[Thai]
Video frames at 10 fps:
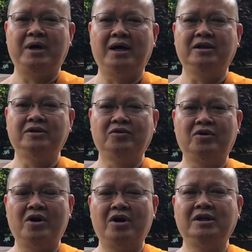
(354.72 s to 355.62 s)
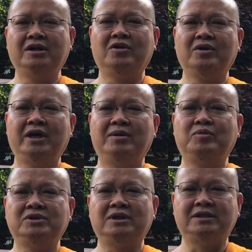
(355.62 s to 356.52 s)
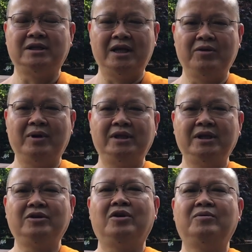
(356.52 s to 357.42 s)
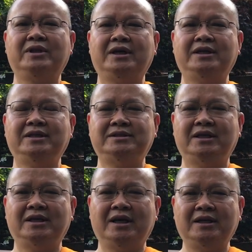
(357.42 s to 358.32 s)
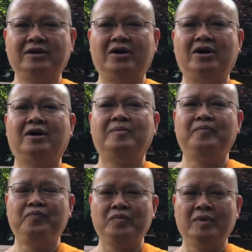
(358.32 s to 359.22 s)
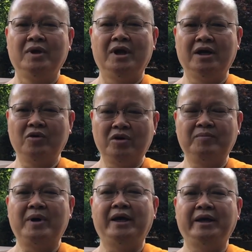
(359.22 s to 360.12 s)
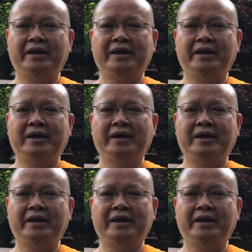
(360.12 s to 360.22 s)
ภาคฤดูร้อนหรือโรงเรียนพุทธศาสนาวันทิตย์ของวัดไทยดีสีนั้นก็งดไป